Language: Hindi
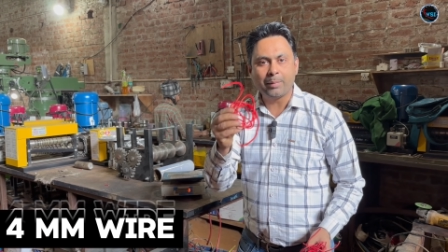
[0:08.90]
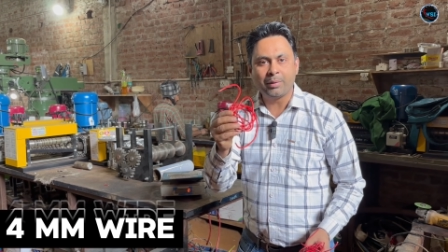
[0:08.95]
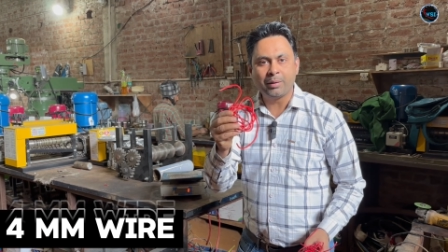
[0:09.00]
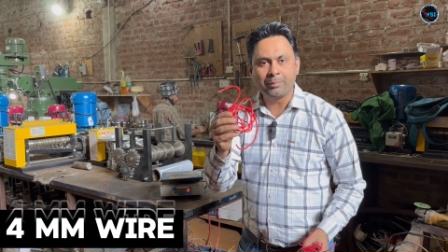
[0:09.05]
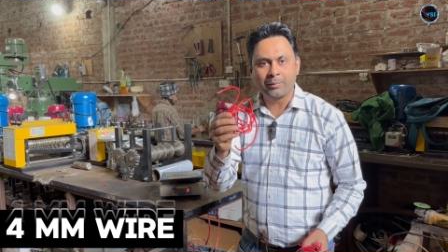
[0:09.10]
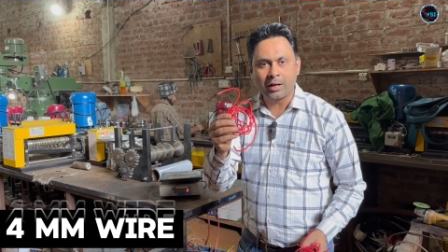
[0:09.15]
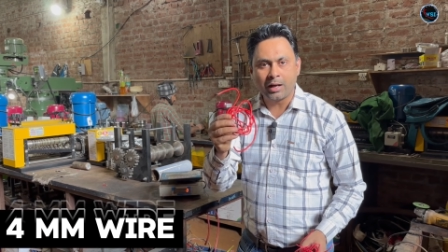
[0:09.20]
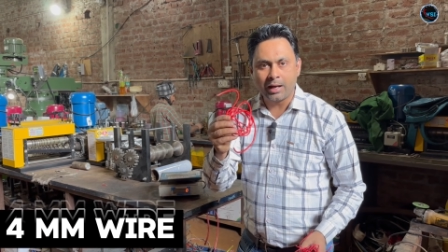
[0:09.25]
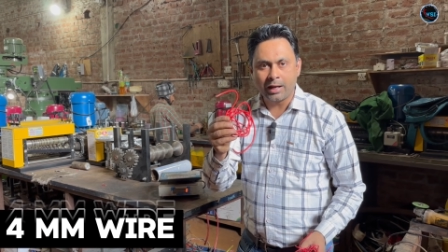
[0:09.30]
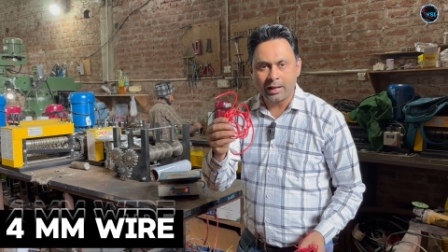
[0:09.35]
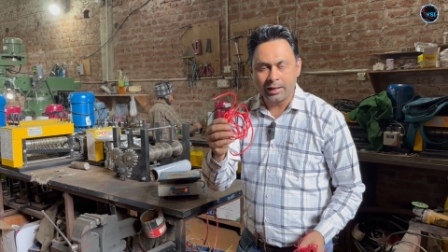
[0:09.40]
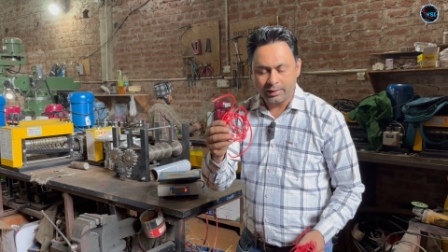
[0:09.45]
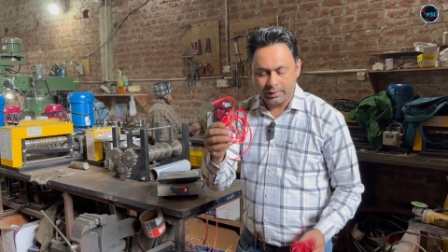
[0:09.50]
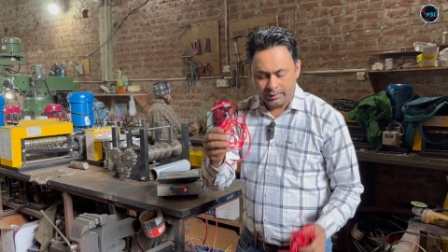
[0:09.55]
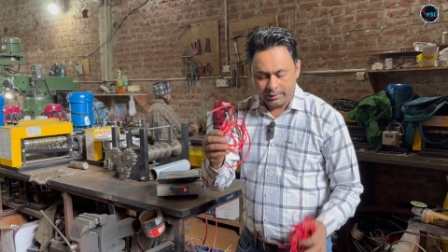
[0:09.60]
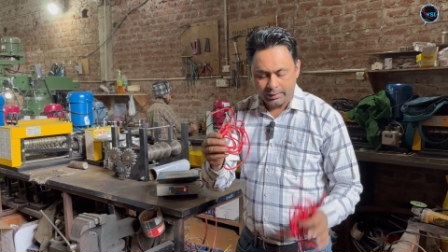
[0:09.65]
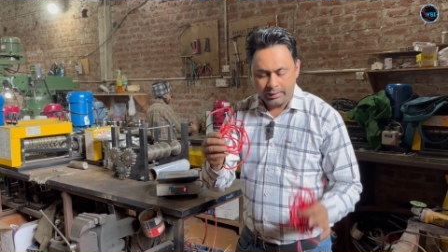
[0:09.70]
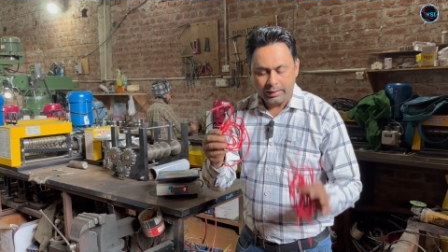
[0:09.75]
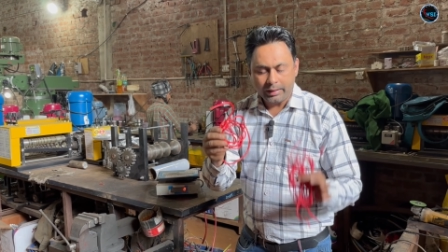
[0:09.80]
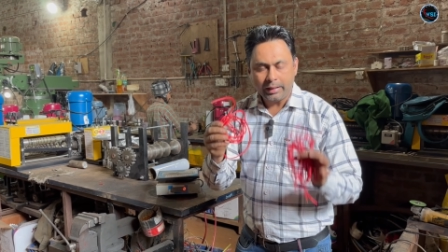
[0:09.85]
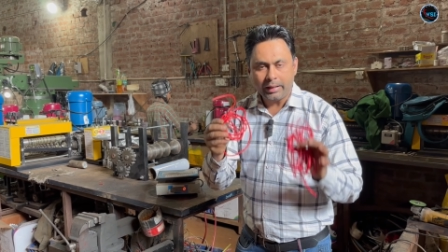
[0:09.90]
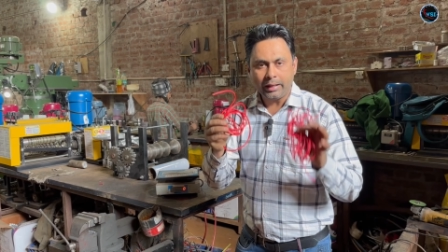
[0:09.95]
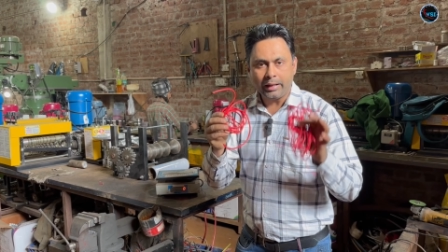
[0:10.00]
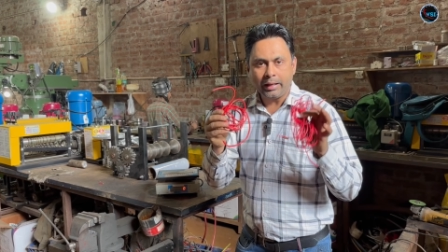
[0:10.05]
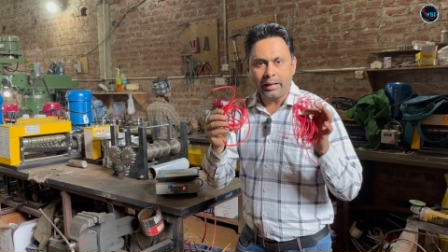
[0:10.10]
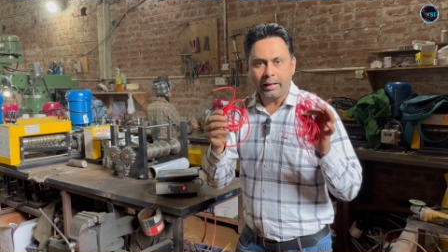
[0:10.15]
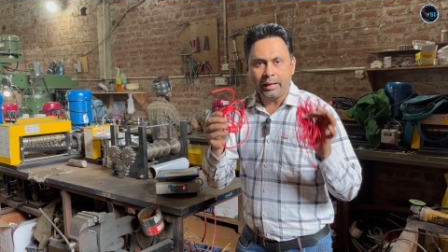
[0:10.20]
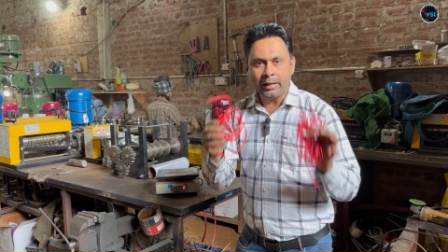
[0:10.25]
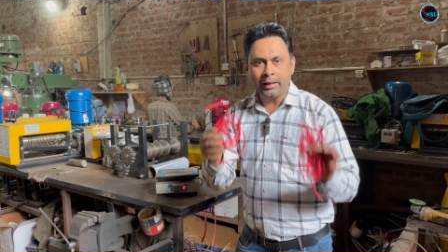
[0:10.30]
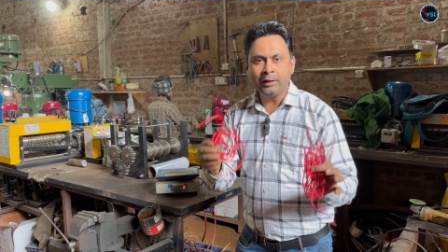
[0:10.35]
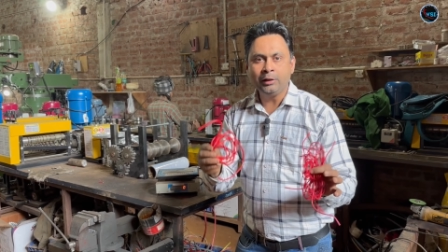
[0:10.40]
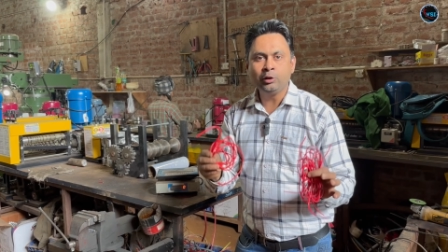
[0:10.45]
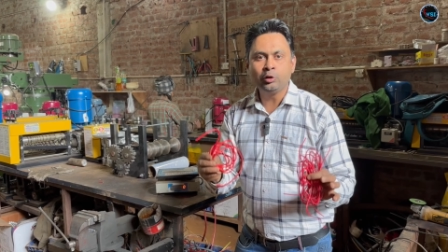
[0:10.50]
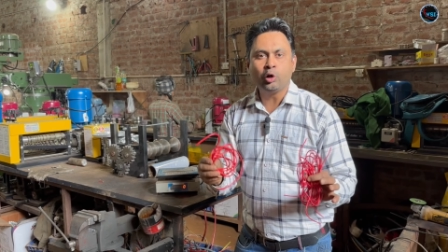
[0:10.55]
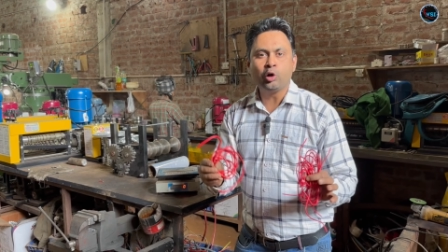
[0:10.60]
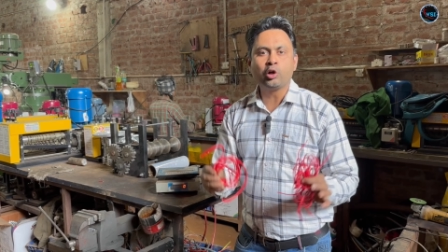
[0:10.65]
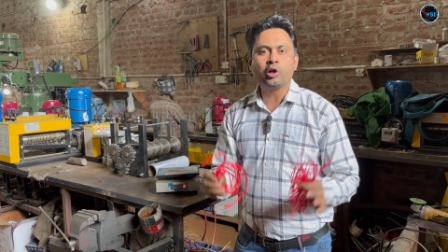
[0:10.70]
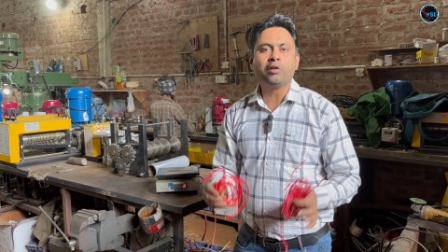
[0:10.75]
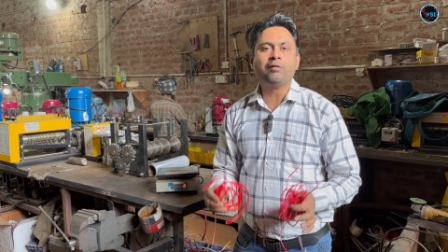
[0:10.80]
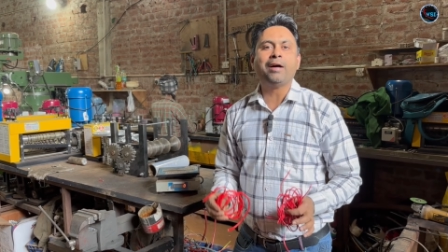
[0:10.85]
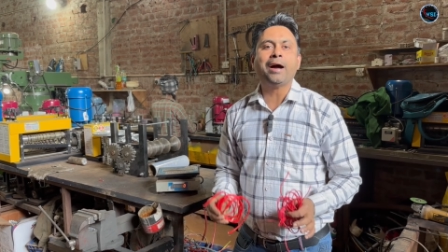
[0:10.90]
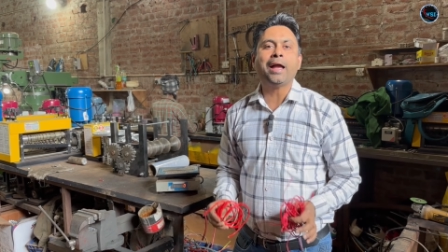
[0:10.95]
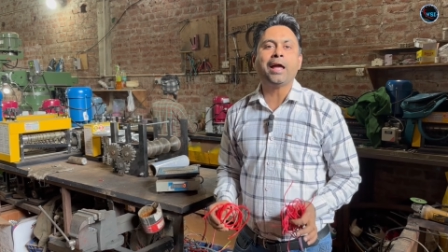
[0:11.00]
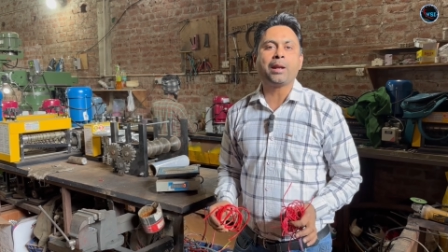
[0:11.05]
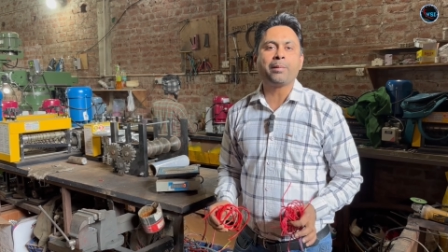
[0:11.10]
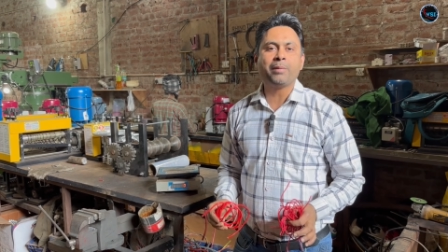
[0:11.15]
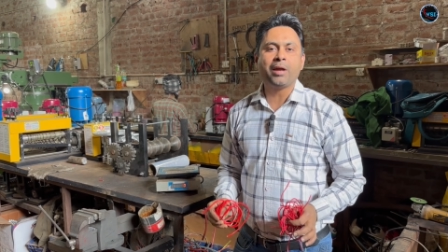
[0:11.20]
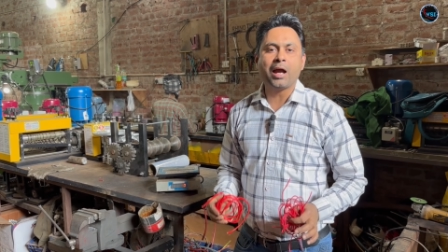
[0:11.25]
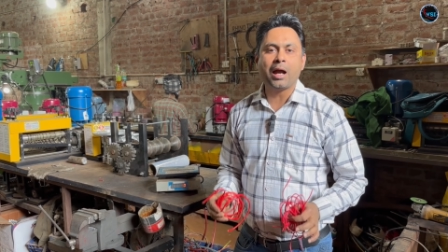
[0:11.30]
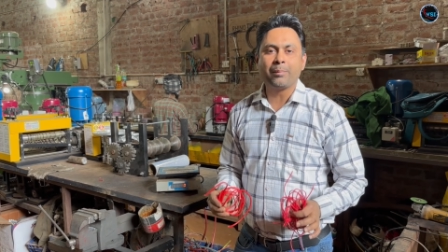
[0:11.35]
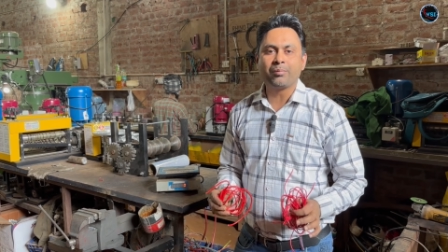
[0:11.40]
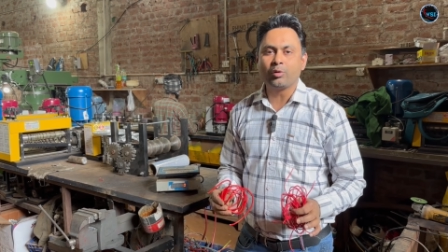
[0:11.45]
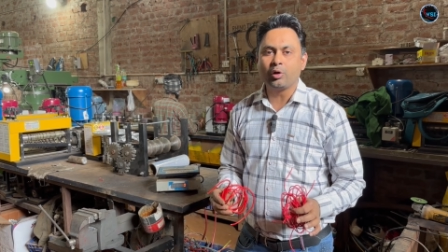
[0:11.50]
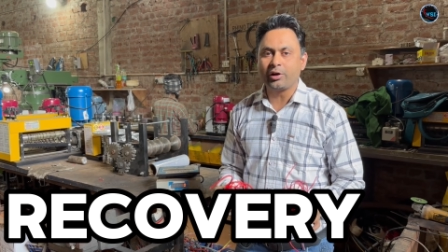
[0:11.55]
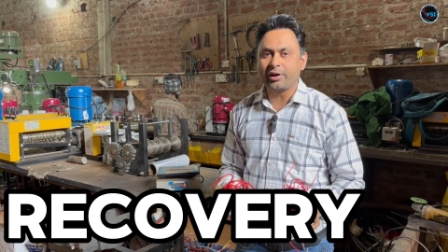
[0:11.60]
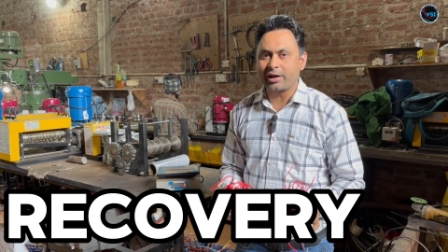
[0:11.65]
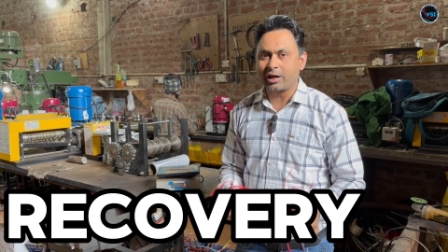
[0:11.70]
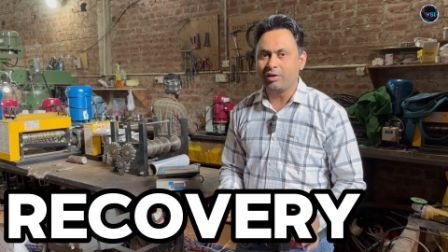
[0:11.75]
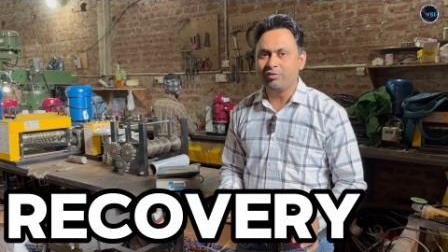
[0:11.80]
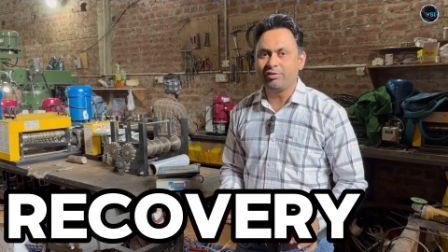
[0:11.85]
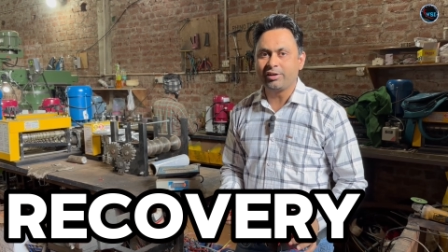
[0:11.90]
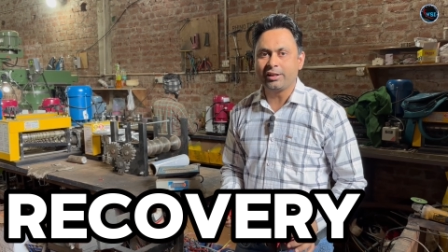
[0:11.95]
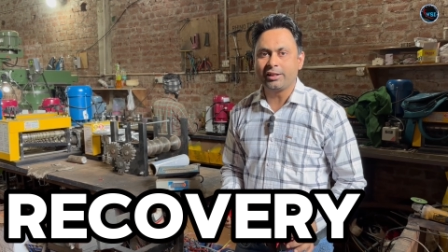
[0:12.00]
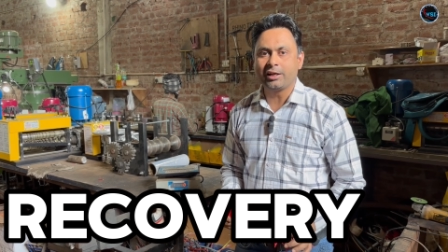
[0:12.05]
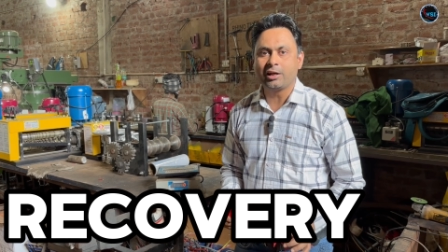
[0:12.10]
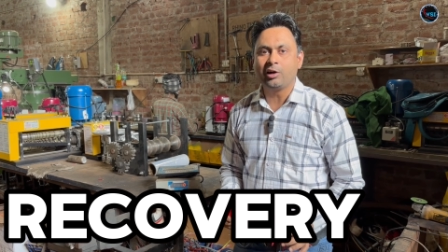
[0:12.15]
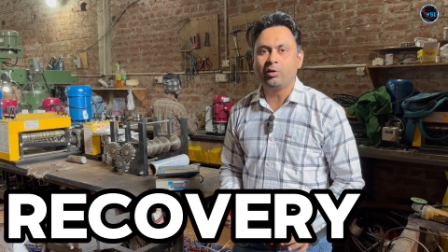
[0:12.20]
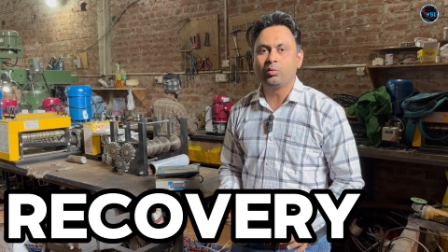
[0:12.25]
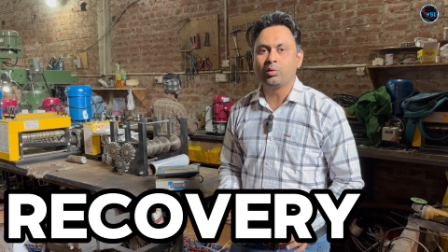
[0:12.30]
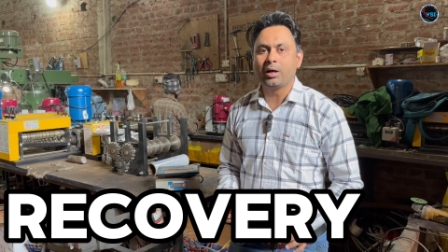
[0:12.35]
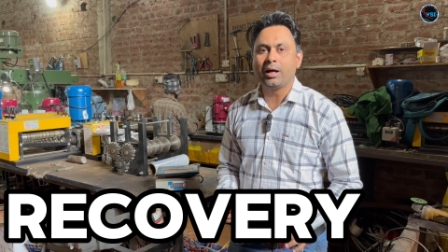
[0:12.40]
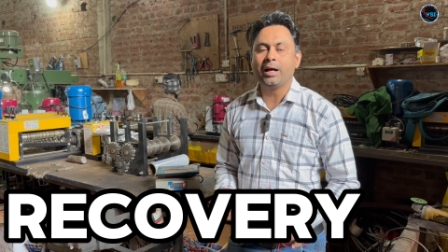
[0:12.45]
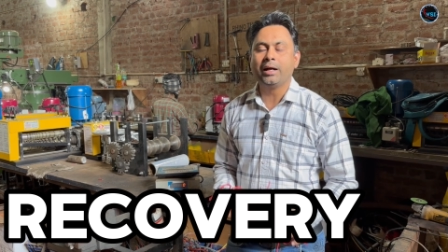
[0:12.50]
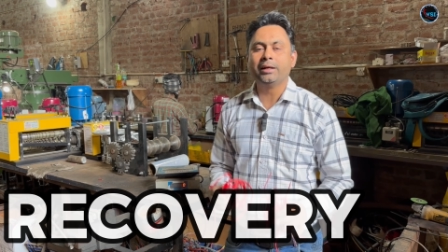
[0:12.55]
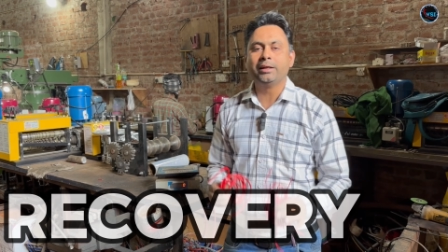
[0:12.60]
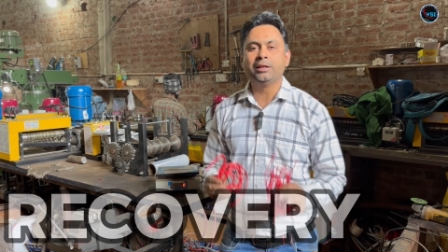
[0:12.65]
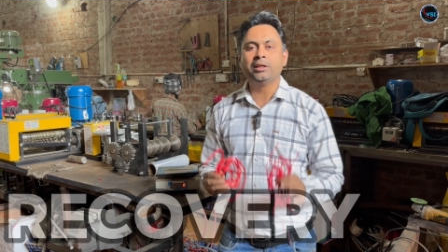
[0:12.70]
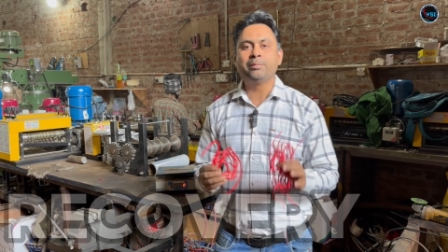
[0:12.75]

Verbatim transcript: एम mm का है इन दोनों वायर में आपको रिकवरी दिखाऊंगा